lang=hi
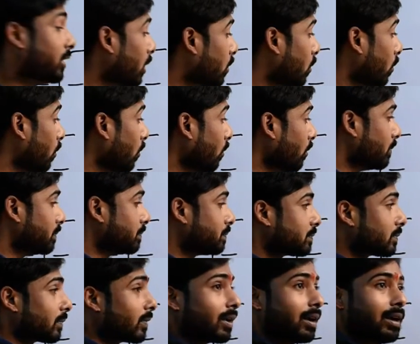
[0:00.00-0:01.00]
देखो
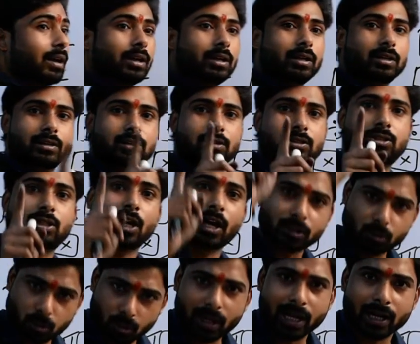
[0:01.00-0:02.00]

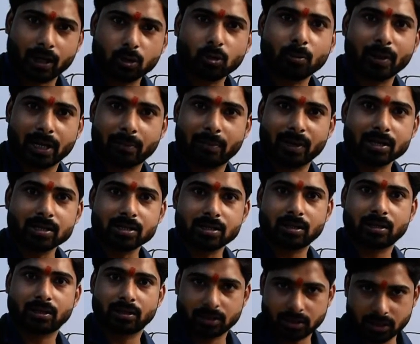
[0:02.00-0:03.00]
छत होगा ना तुम्हारे पास
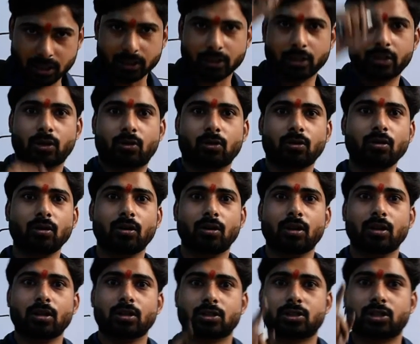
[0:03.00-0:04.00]
छत देखो
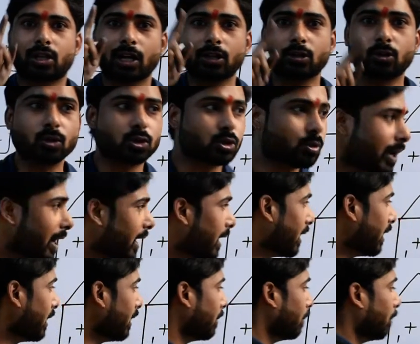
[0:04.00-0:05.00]
छत को जो
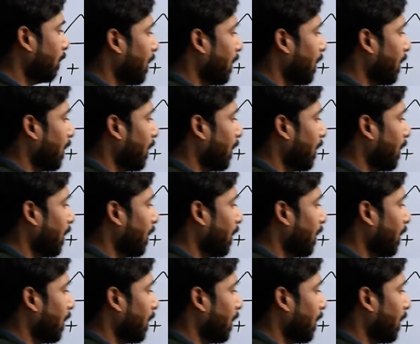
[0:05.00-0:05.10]
है